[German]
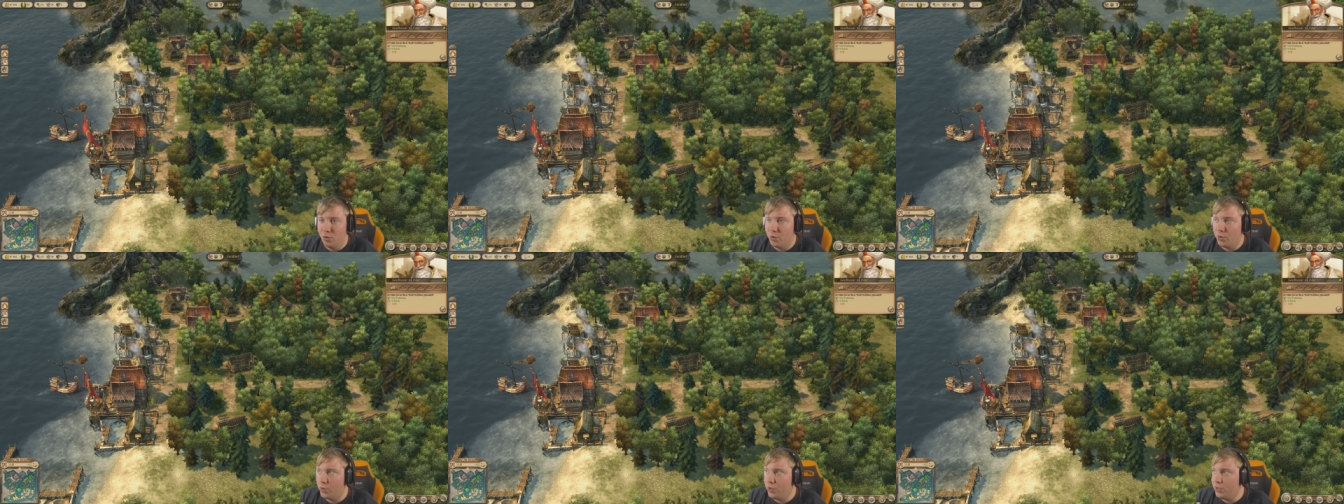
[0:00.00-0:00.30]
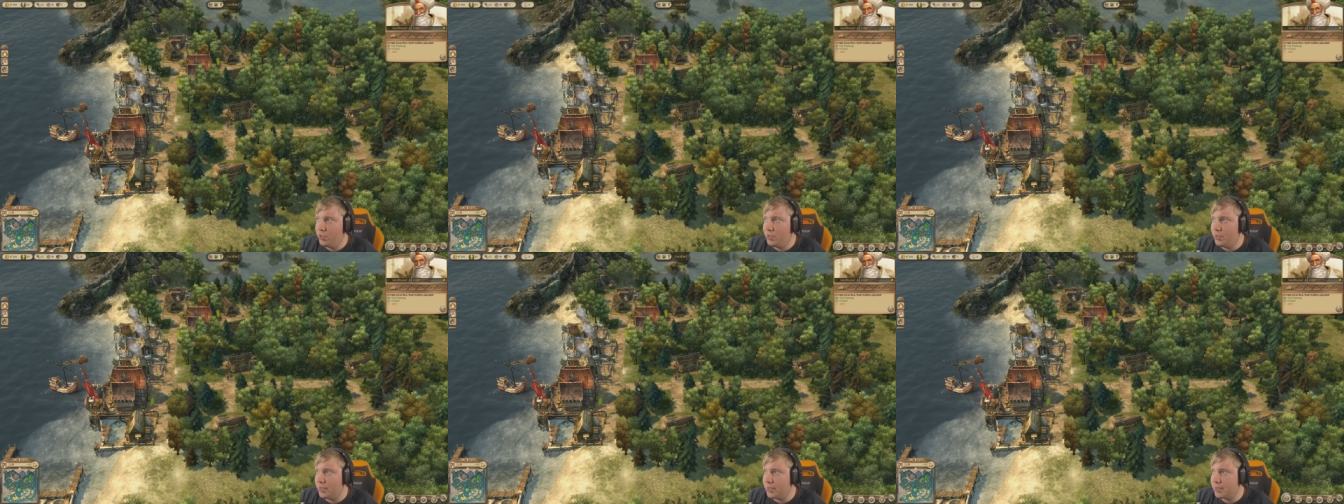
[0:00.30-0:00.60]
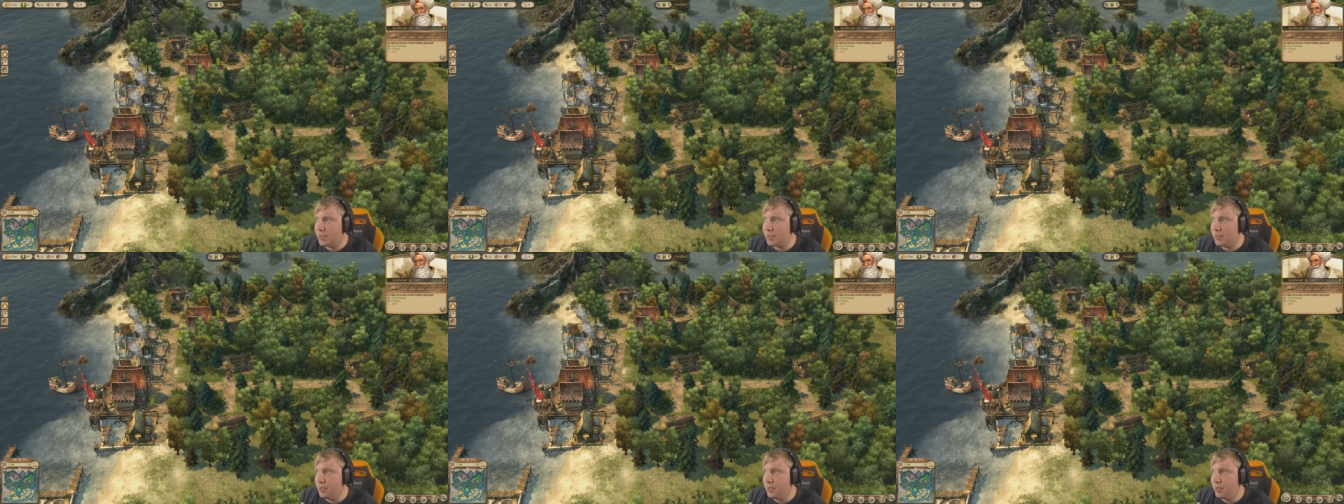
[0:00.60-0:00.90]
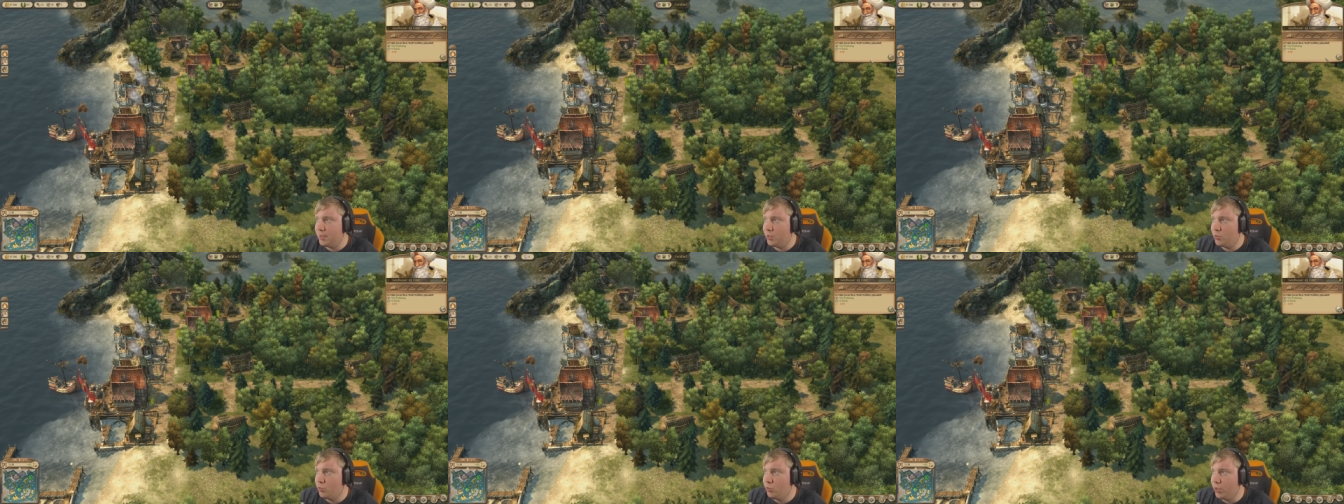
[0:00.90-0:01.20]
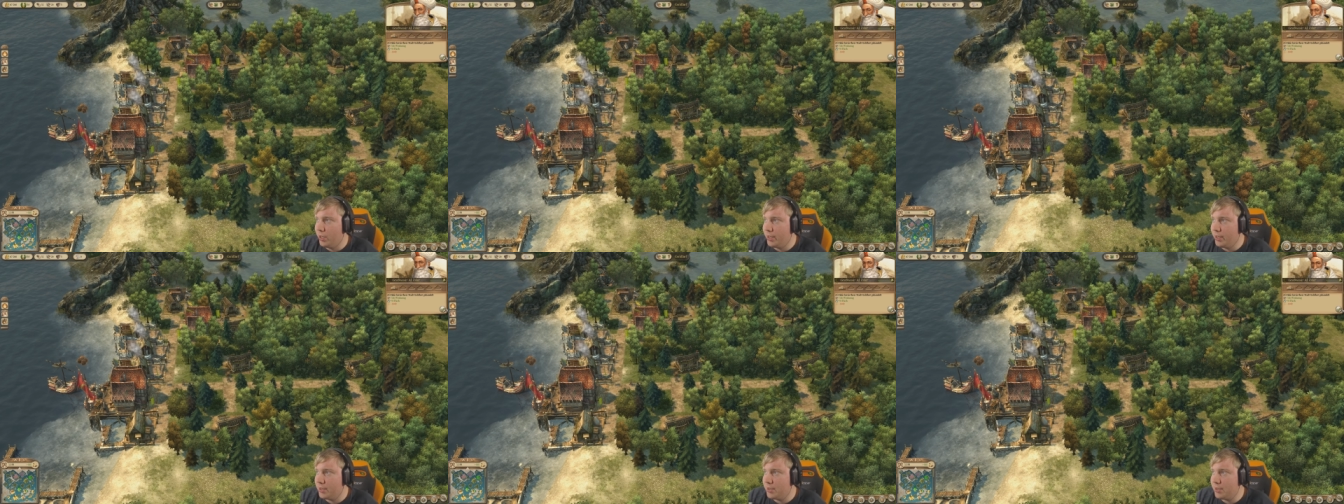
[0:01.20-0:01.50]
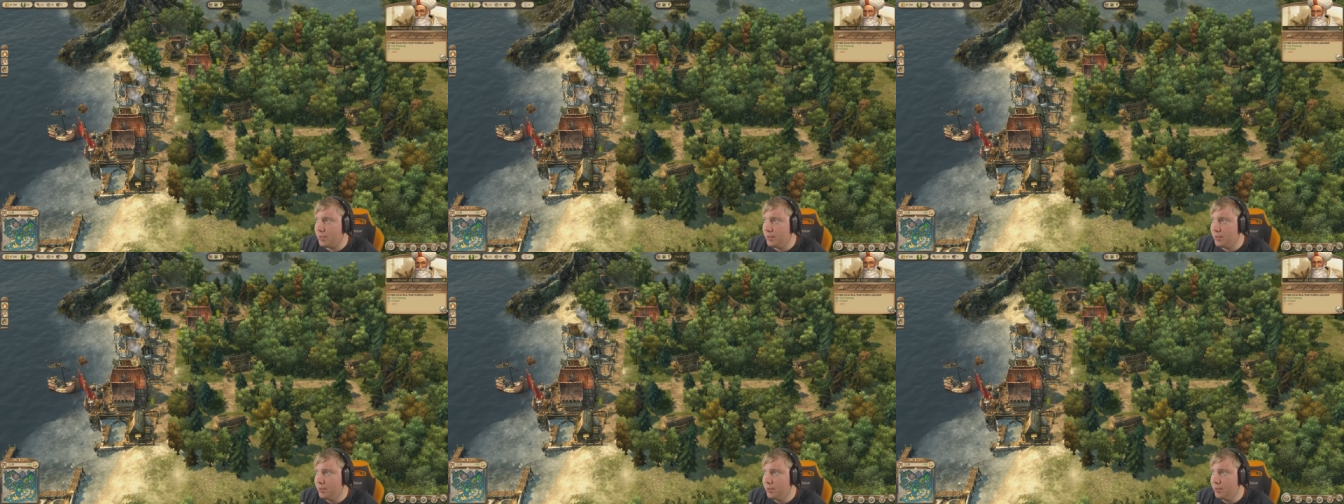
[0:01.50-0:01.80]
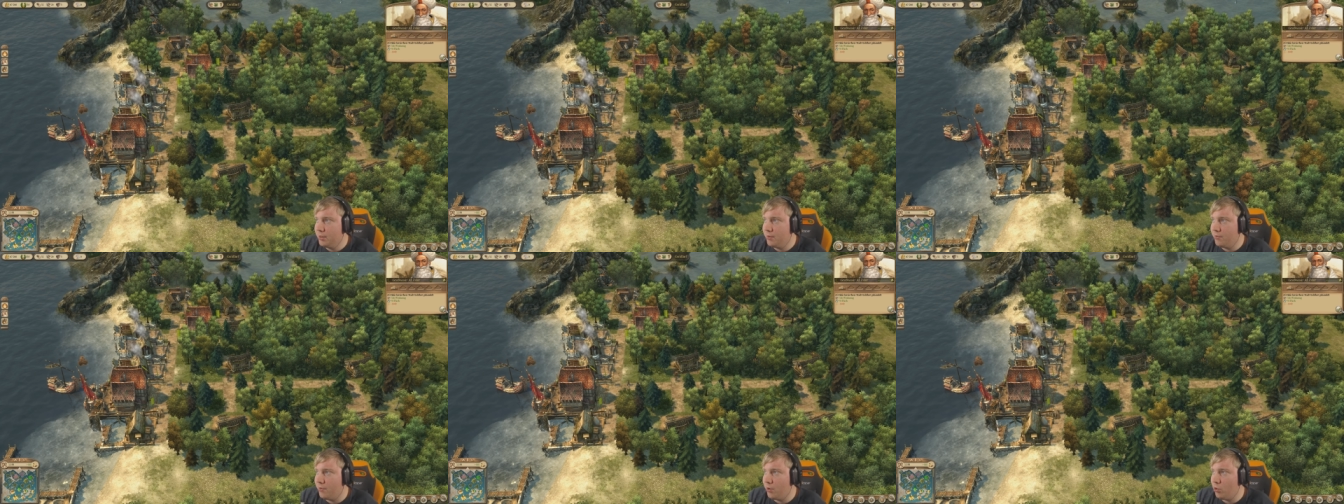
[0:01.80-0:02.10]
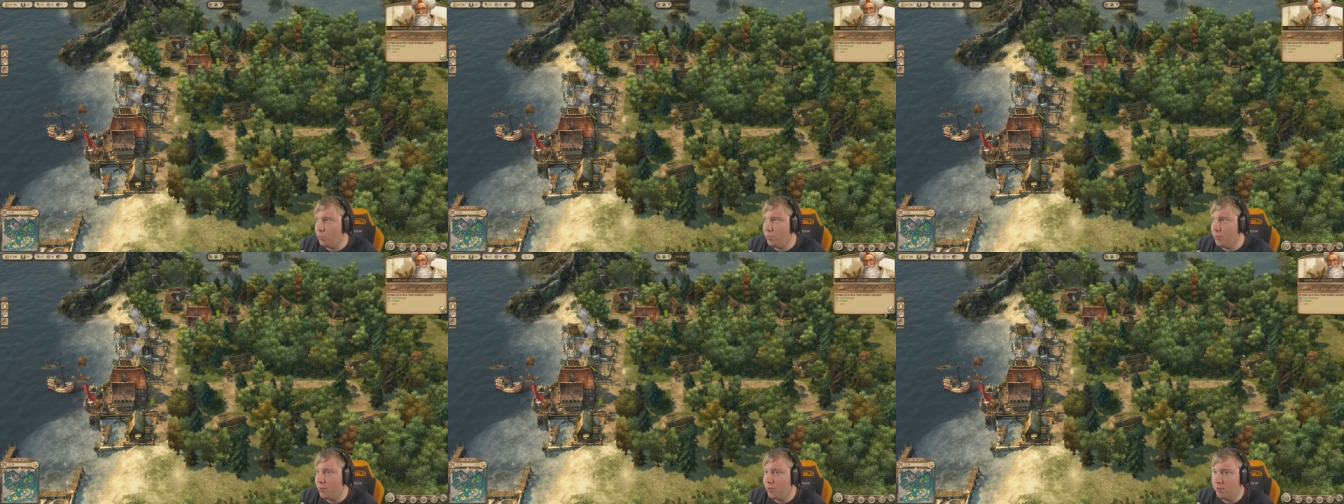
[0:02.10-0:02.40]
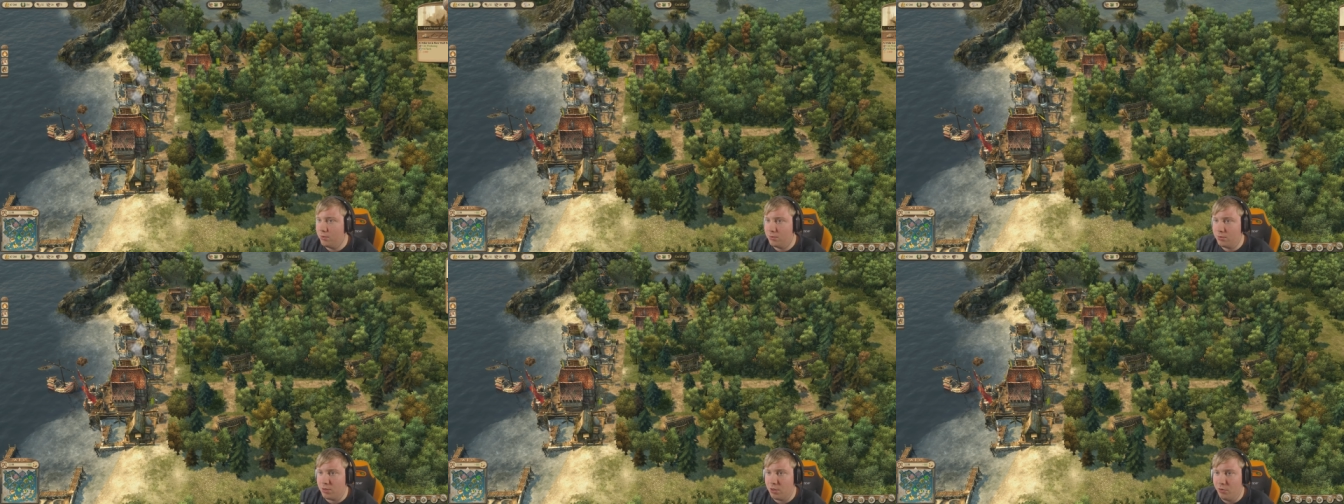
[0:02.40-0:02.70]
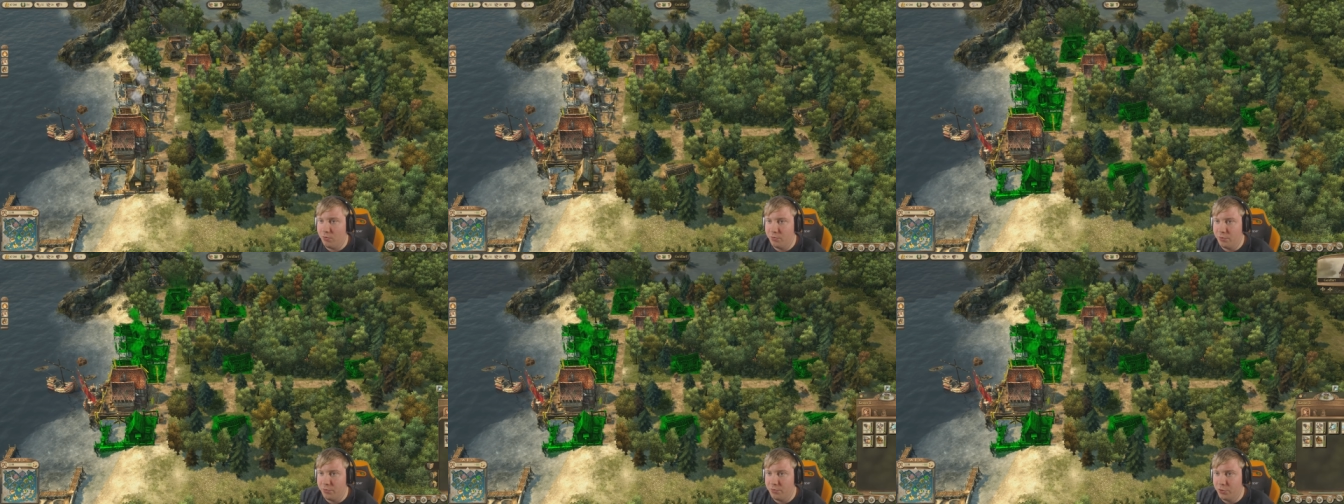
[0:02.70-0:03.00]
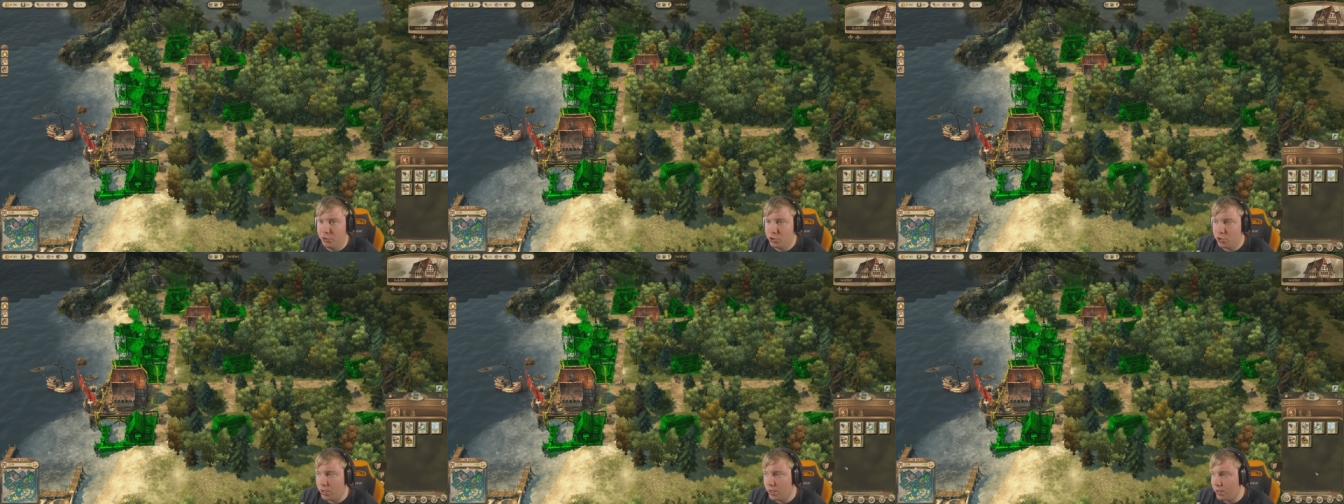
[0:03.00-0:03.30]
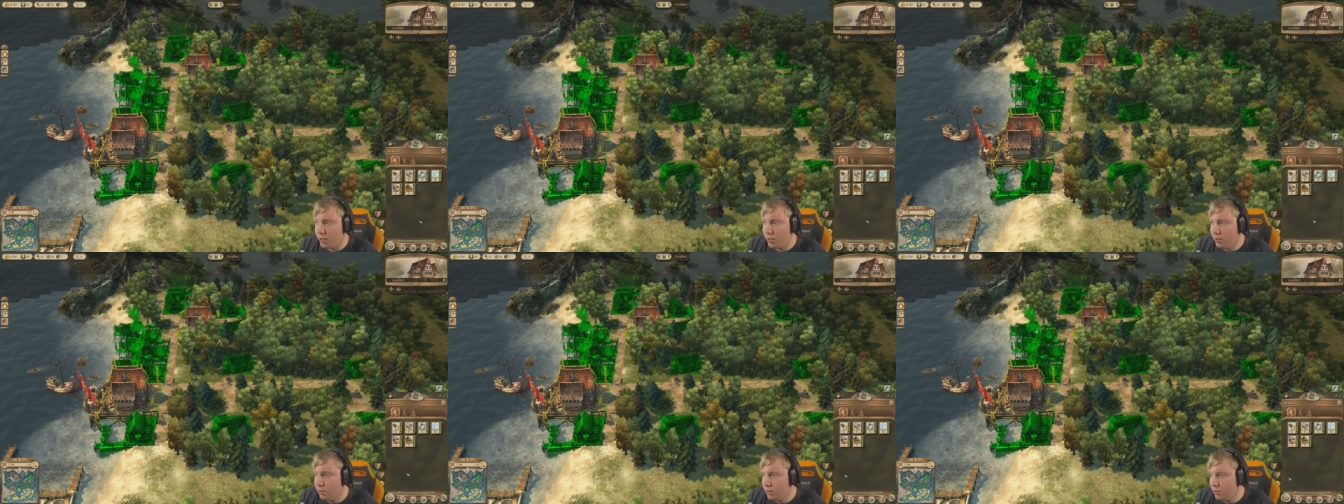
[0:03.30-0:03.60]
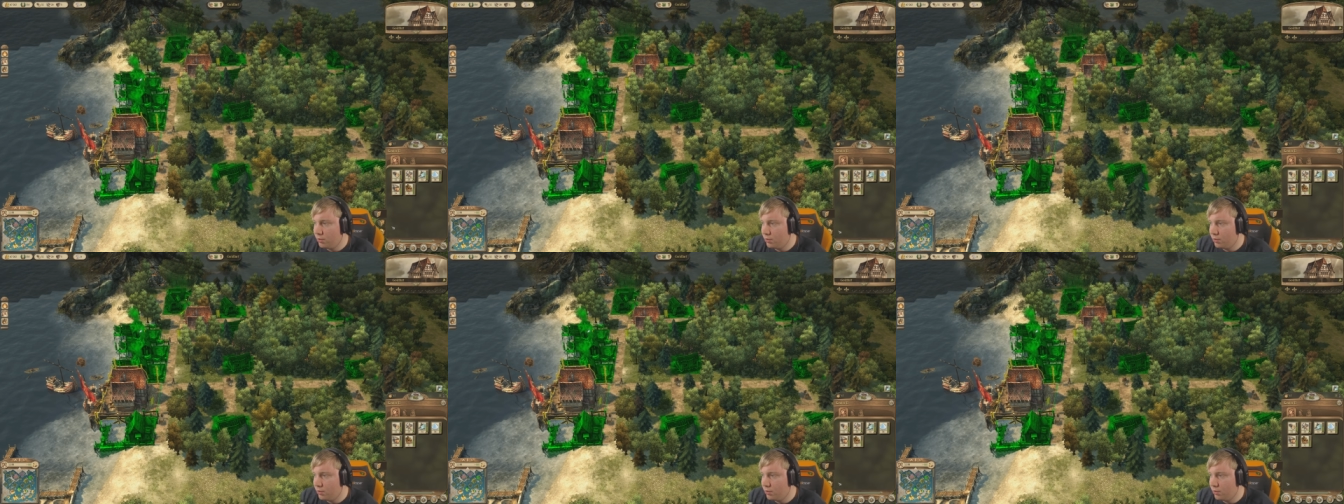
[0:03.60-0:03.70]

Und das äh, tut er jetzt hier. Warum kaufen wir Fisch ein?